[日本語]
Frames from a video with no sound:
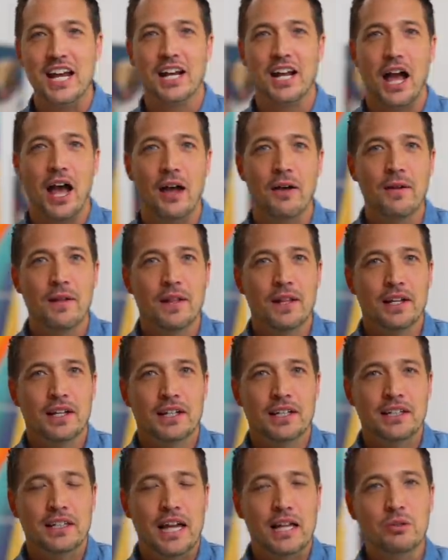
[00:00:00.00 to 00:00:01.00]
なんか、
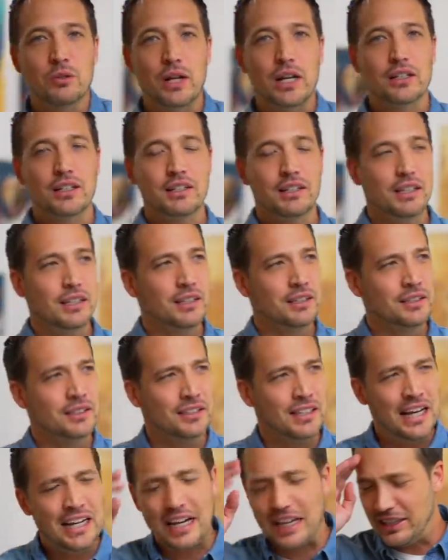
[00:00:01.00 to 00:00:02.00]
なんとか
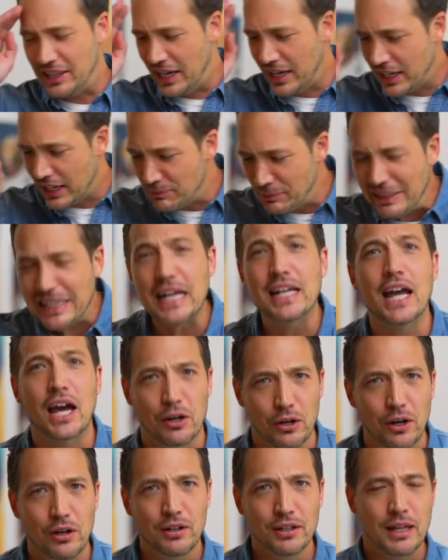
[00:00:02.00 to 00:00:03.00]
なんか何回見てる
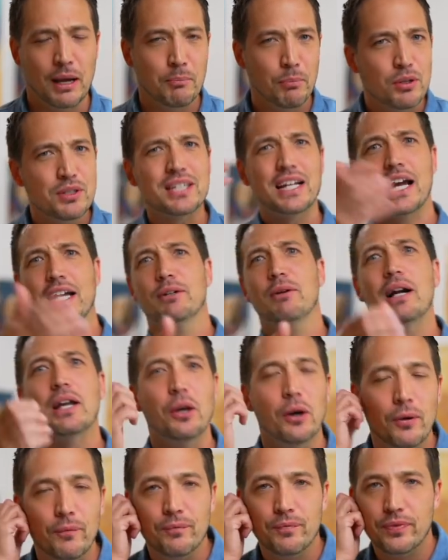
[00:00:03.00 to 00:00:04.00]
やろ。ボスがいるわ
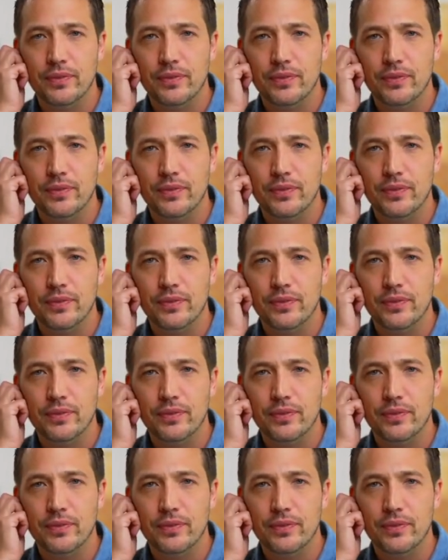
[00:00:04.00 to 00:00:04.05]
けよ。